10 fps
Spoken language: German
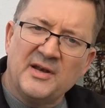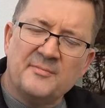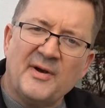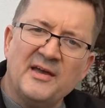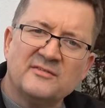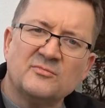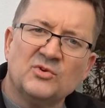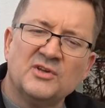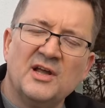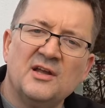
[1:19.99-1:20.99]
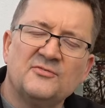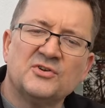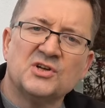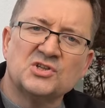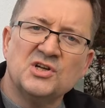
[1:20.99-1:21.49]
den meisten Modellen von
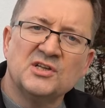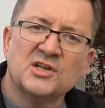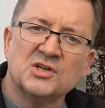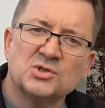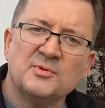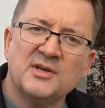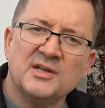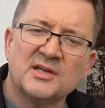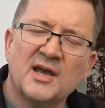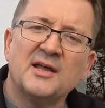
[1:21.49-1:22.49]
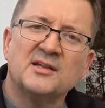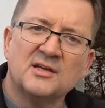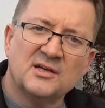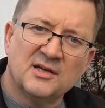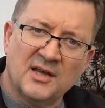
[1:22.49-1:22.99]
der Schnittgeschwindigkeit
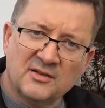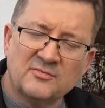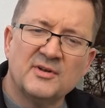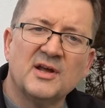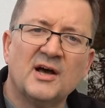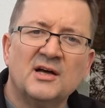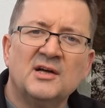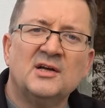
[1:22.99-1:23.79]
entweder